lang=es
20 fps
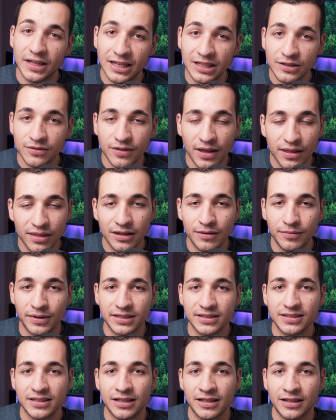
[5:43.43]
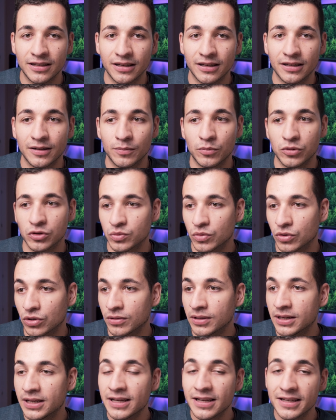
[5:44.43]
Es fácil verse, eh, pues
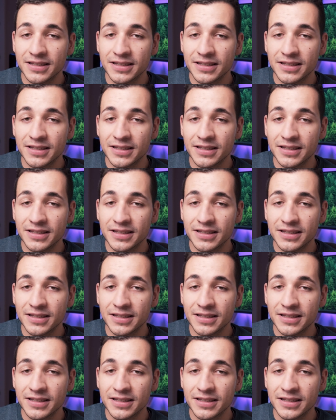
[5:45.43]
bueno,